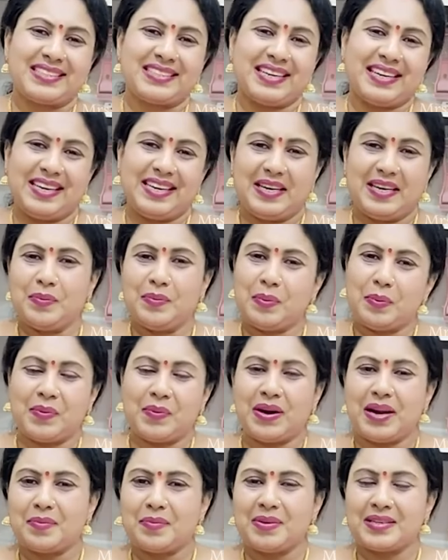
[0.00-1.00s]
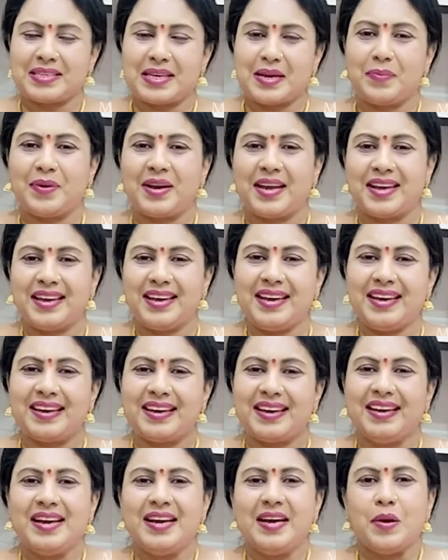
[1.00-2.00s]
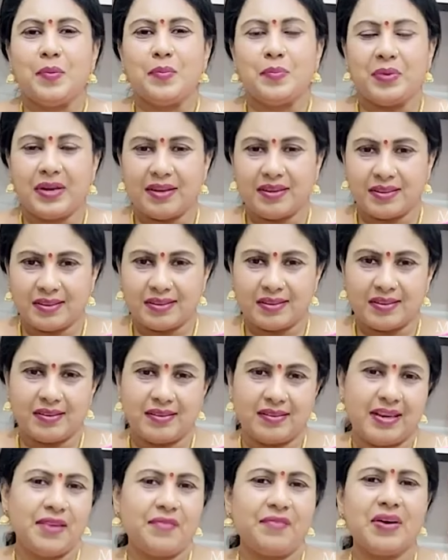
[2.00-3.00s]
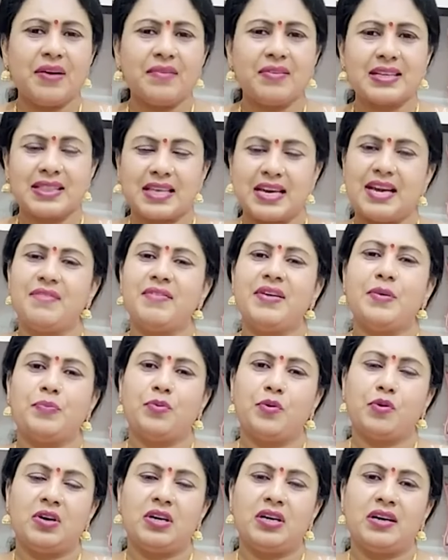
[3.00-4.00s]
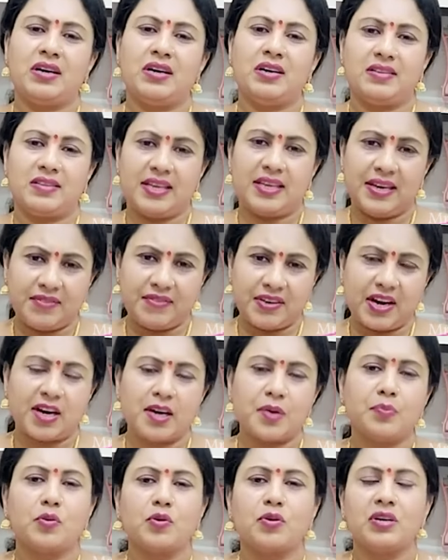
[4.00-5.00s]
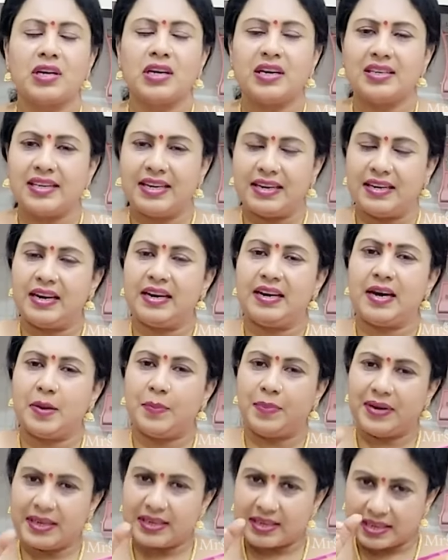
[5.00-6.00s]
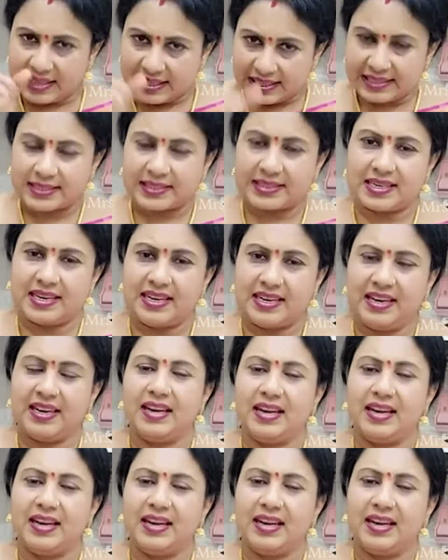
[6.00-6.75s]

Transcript: சரி இப்போ போகலாமா செய்முறைக்கு இது எவ்வளவு தேவை பொருள்கள் தேவையான பொருள்கள் என்னென்ன அப்படின்ற லிஸ்ட்டை